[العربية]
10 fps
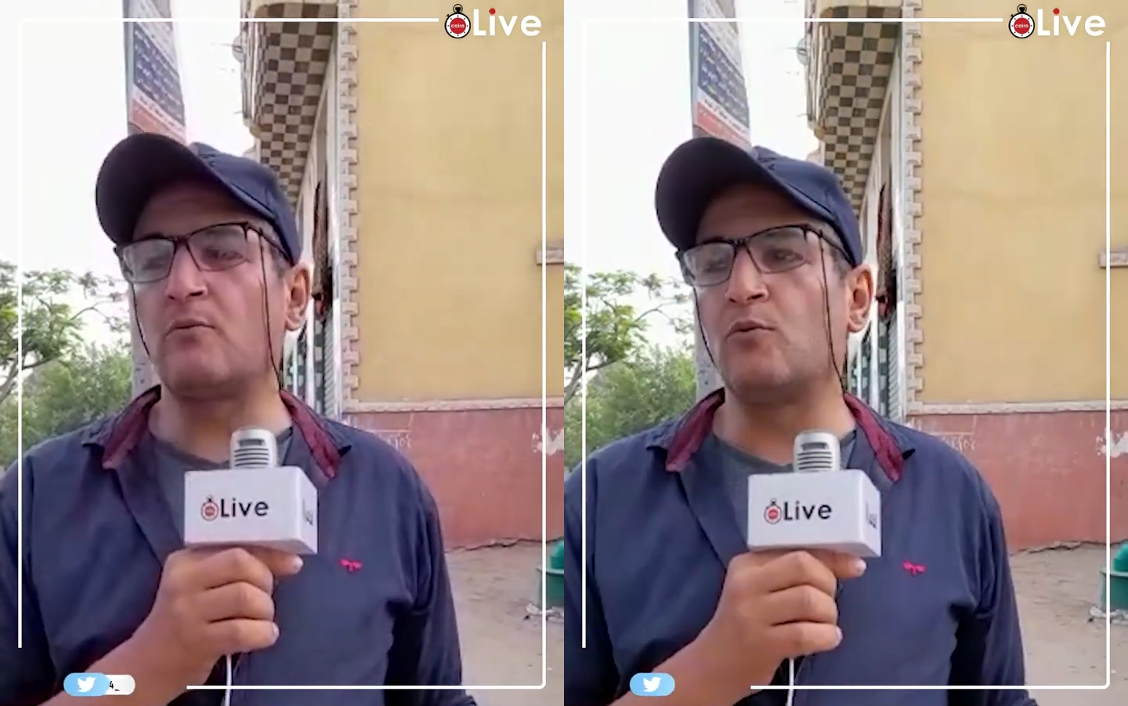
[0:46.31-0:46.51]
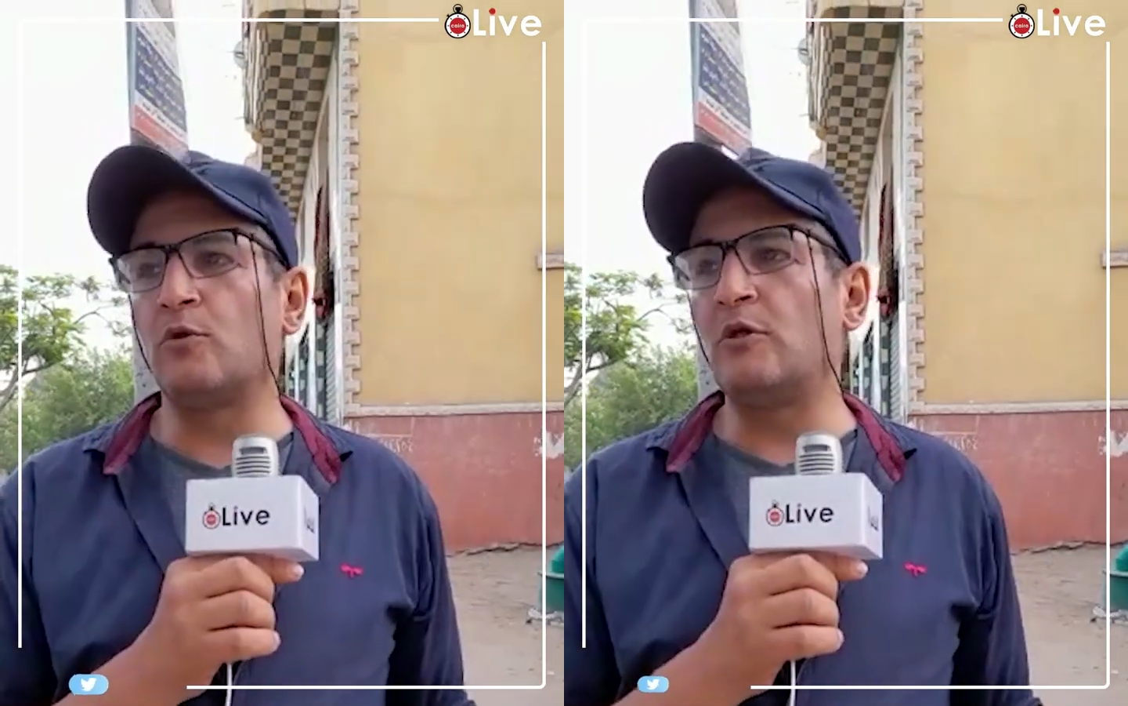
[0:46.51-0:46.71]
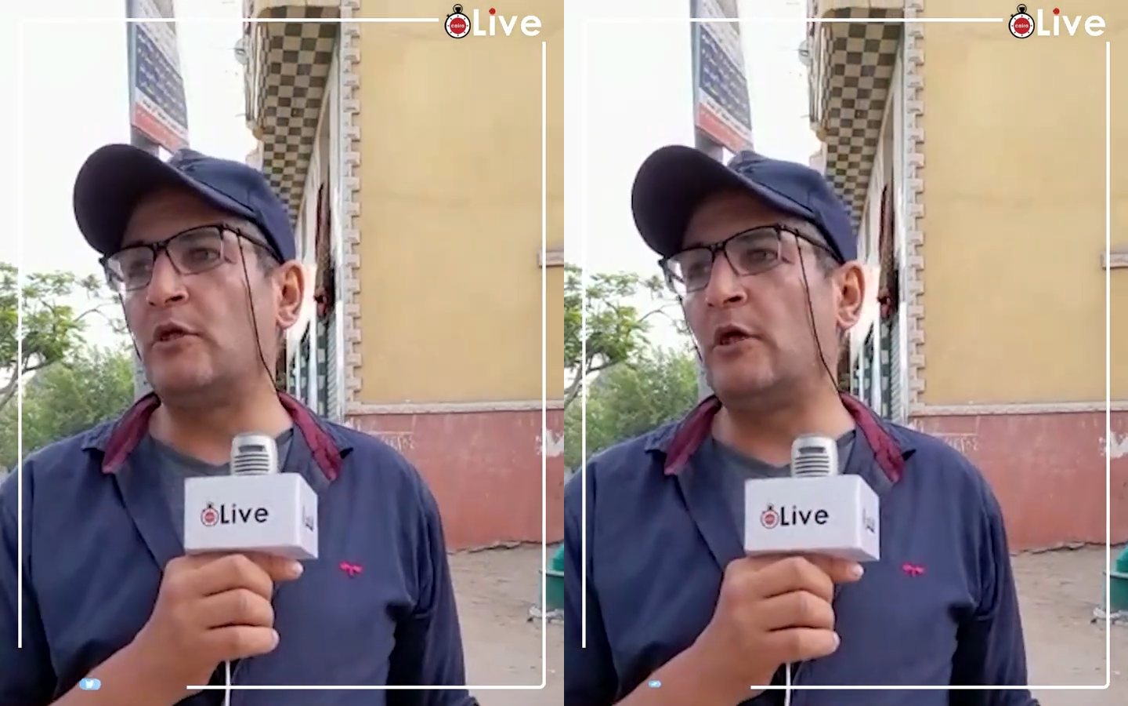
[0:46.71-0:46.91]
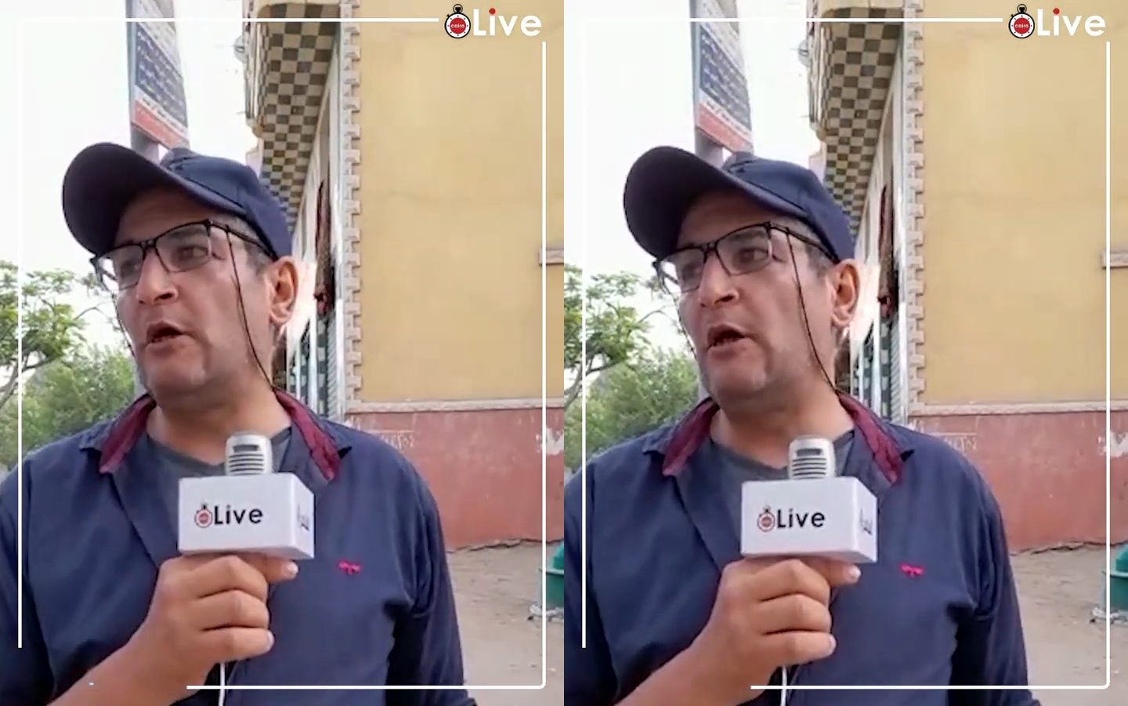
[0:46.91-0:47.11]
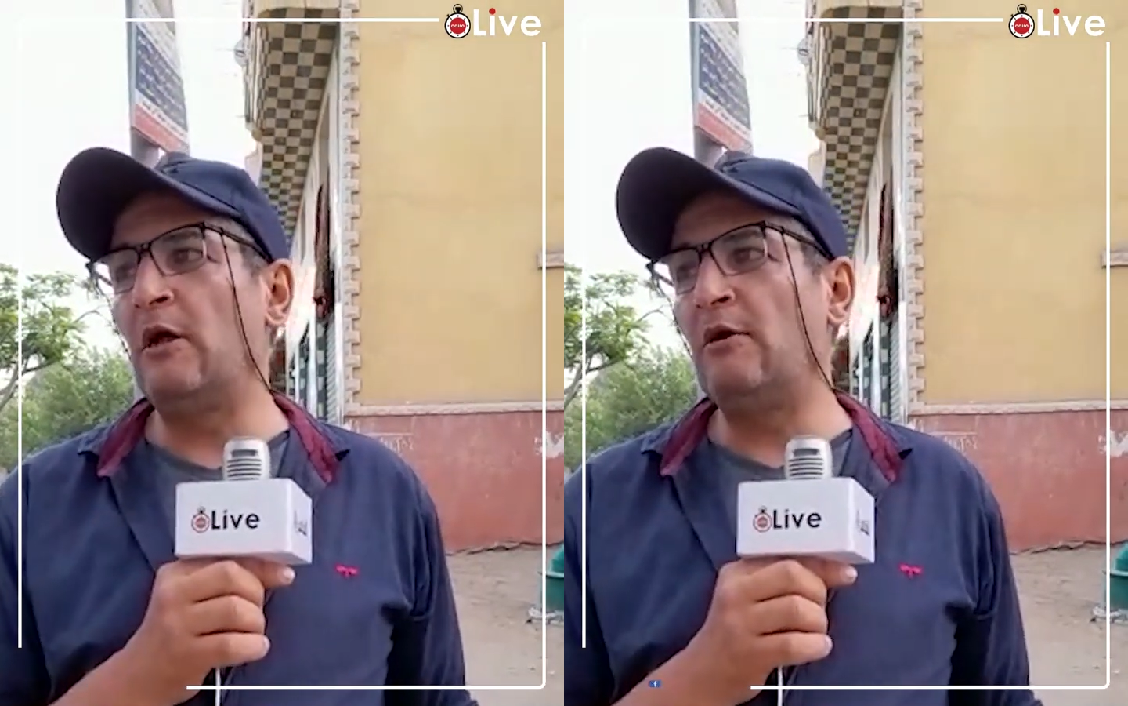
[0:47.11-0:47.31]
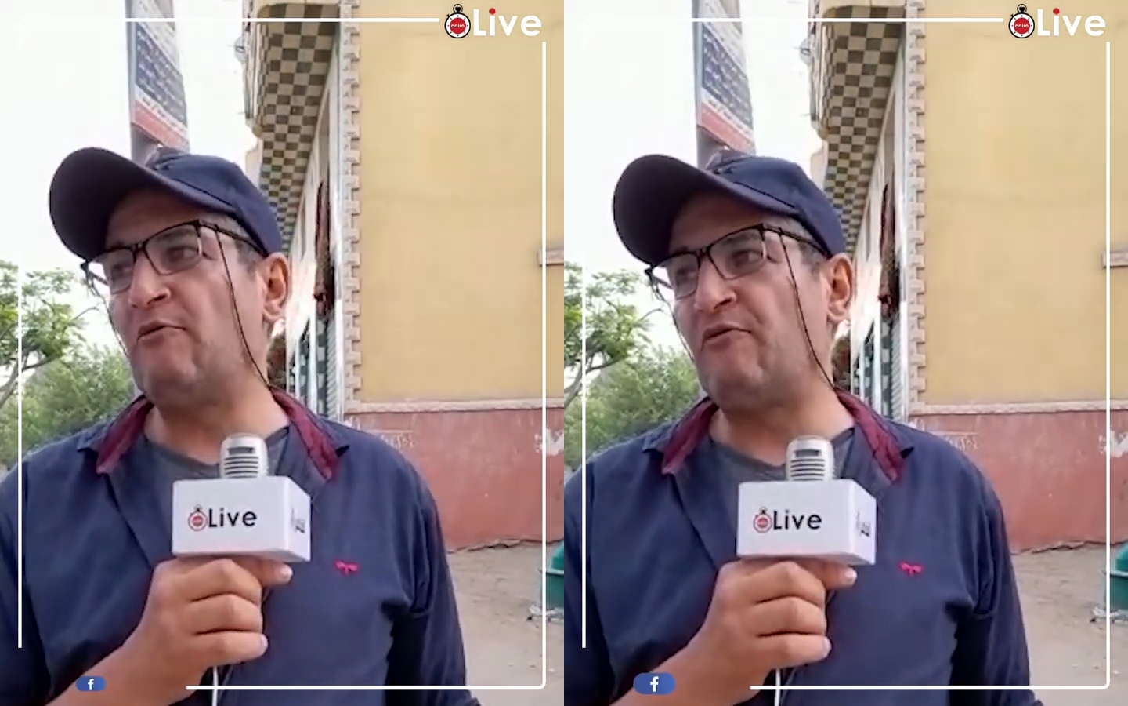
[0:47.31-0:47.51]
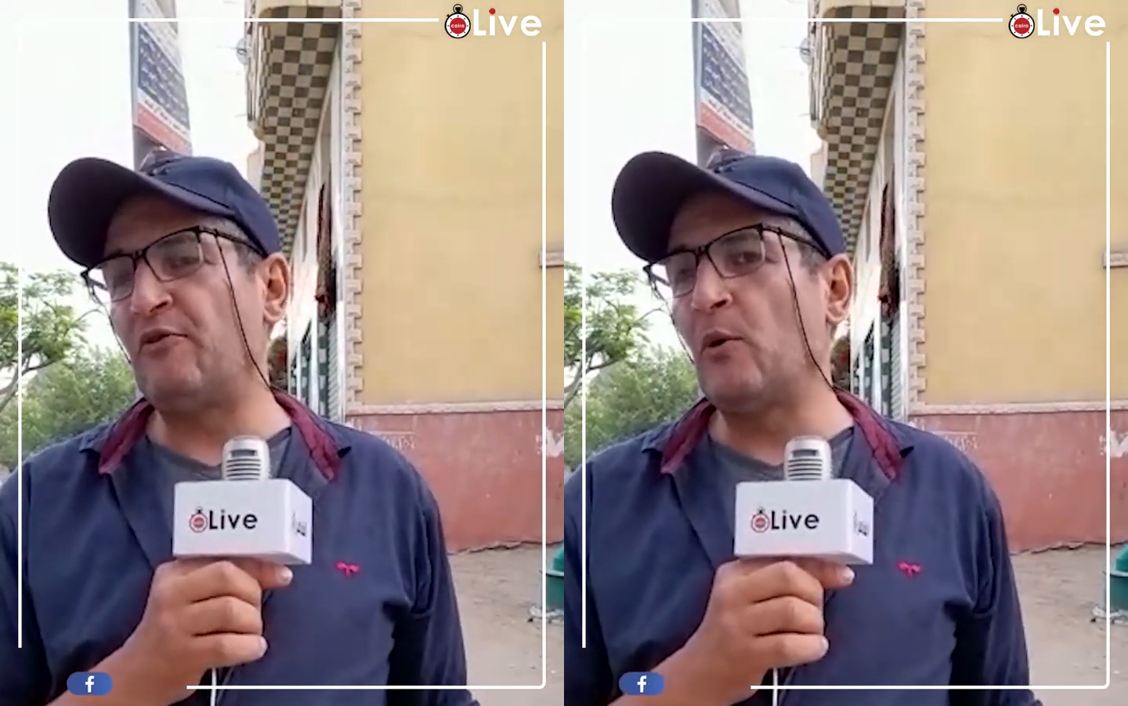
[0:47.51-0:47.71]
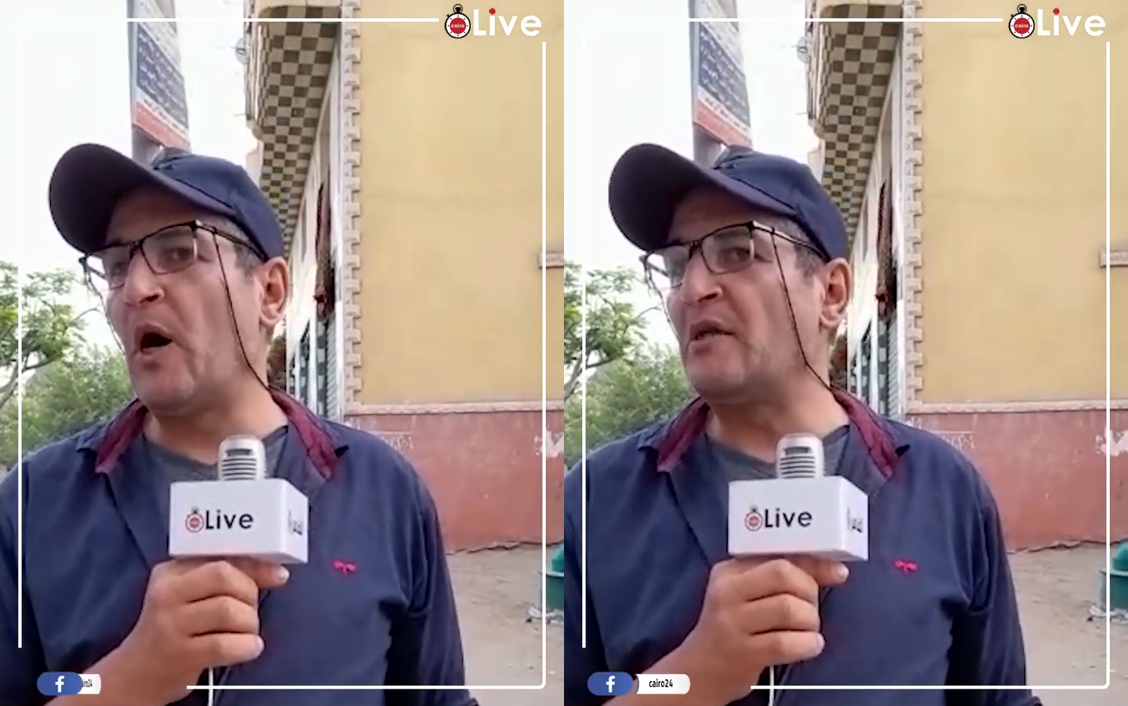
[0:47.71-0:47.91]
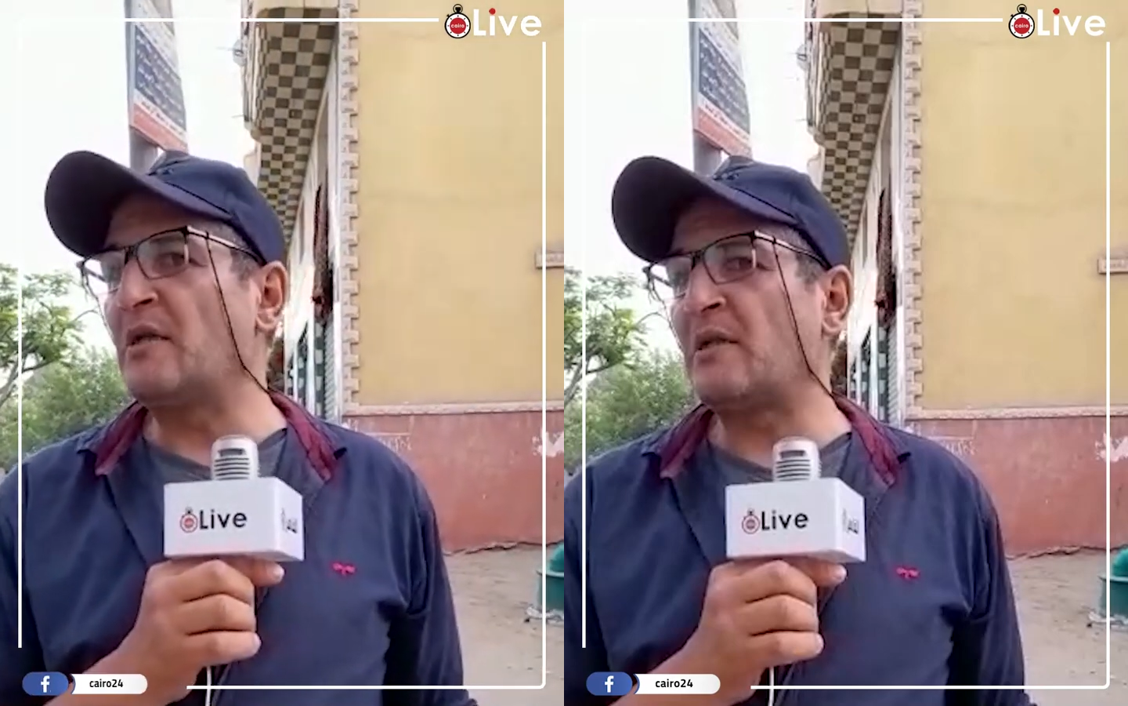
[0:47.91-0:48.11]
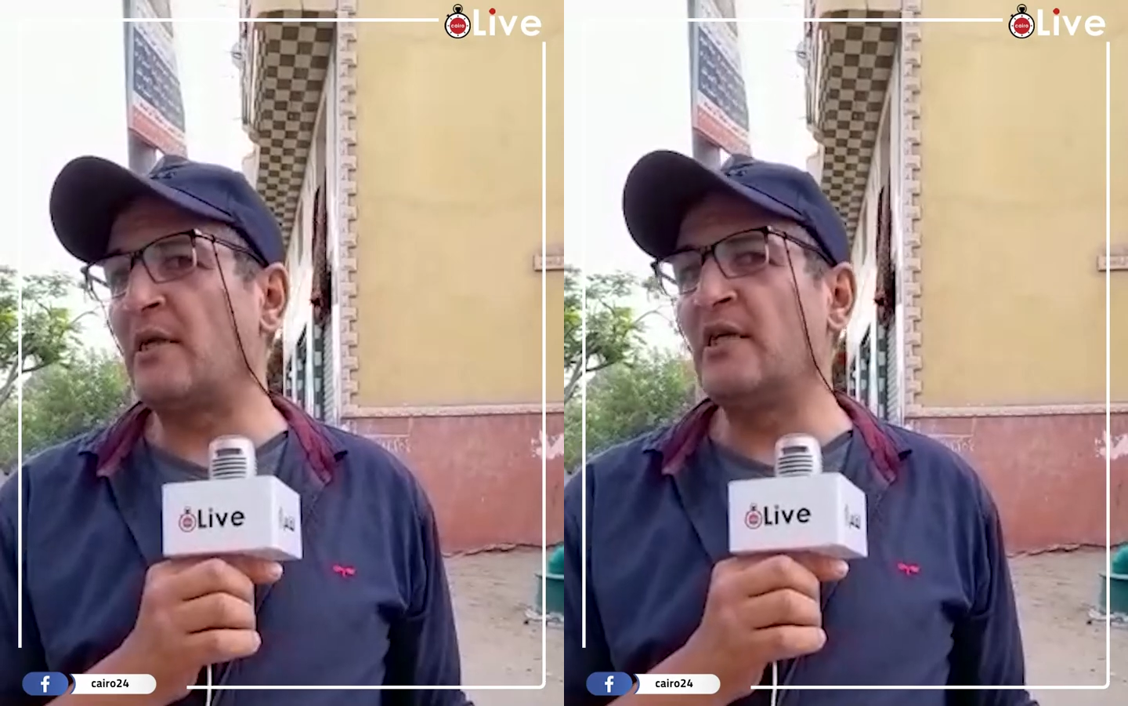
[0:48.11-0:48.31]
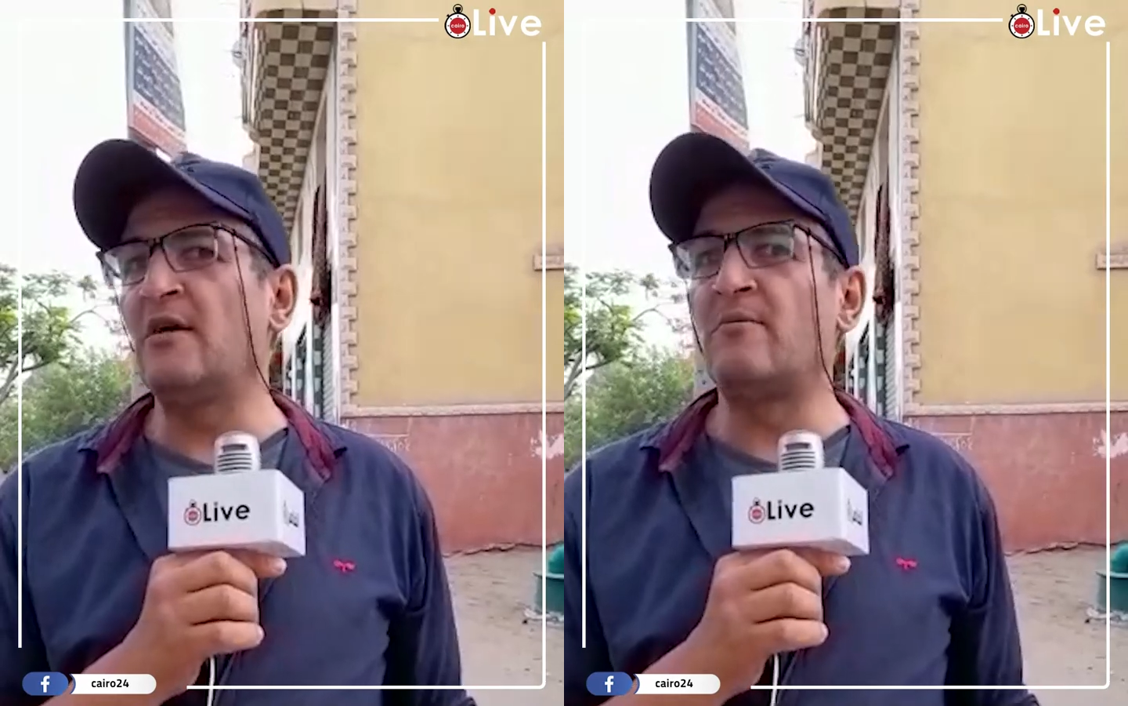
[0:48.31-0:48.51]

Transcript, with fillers: وفي واحدة تانية